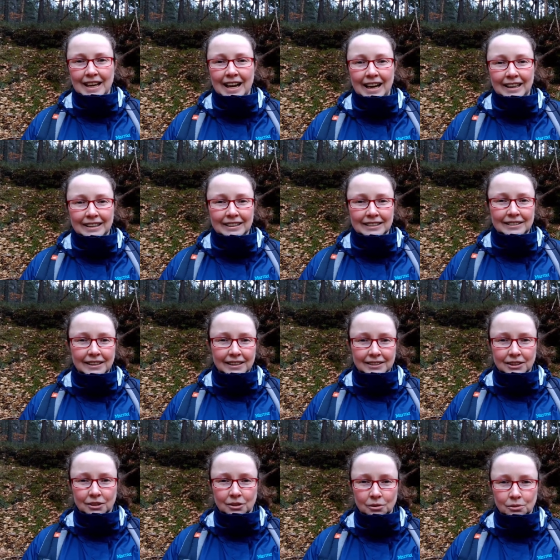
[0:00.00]
ale
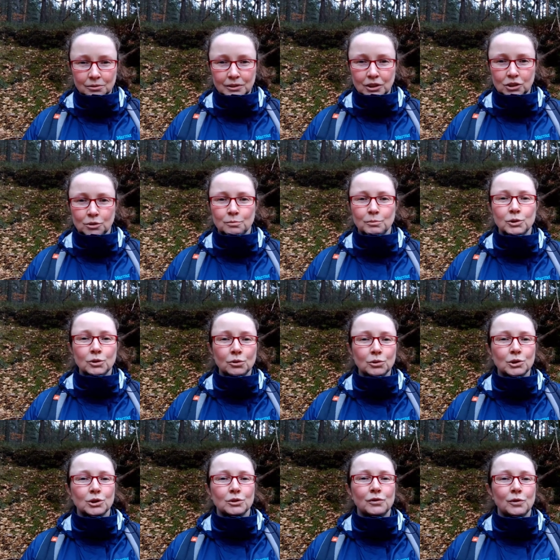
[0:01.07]
jest również
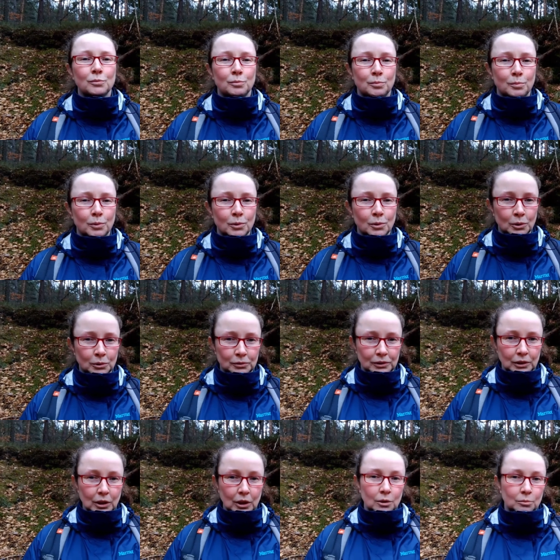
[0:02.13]
mnóstwo
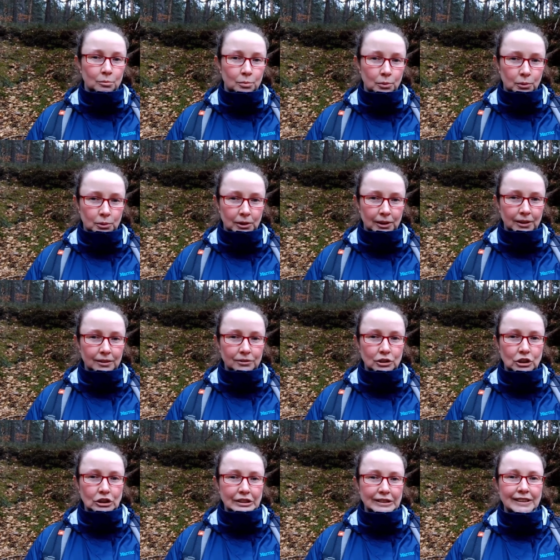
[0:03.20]
bukwi, bukiew,
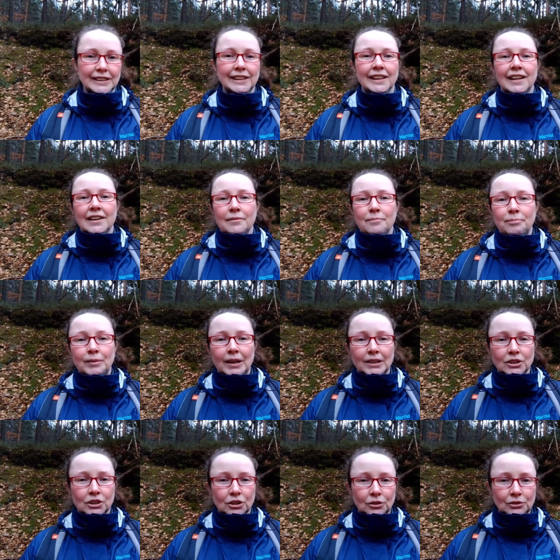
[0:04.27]
czyli
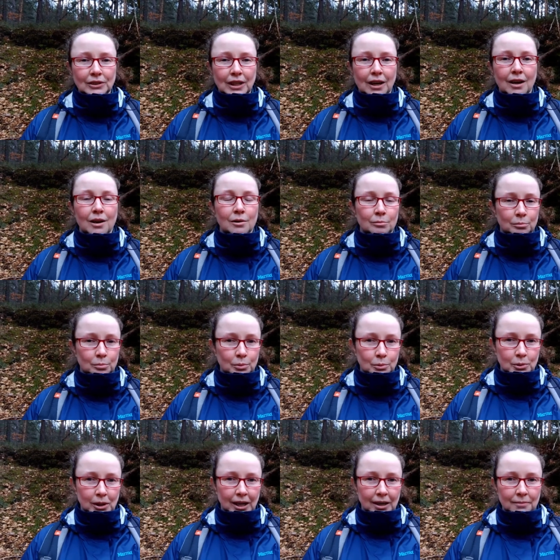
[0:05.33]
nasiona
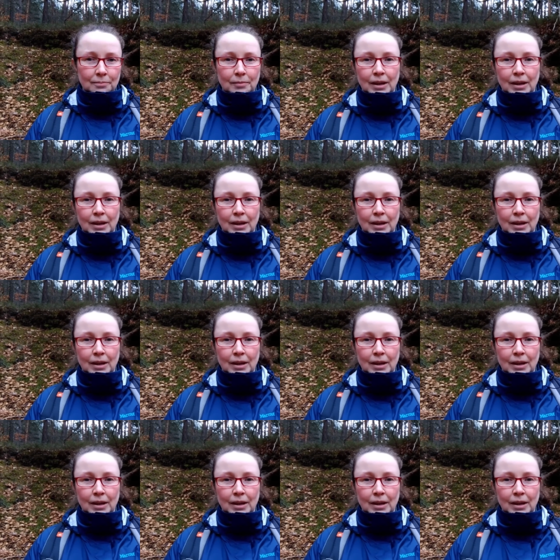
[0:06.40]
buka.